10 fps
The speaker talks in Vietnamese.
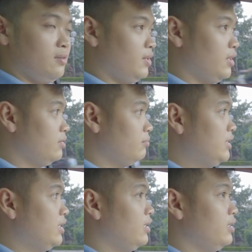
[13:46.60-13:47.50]
Vâng,
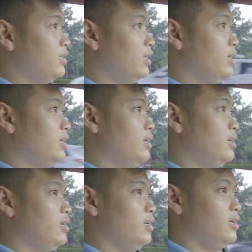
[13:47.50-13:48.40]
bây giờ thì à,
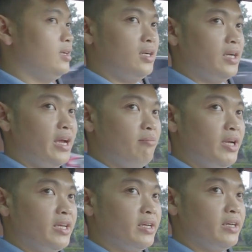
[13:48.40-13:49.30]
anh em
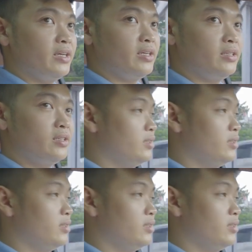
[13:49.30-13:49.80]
mình à,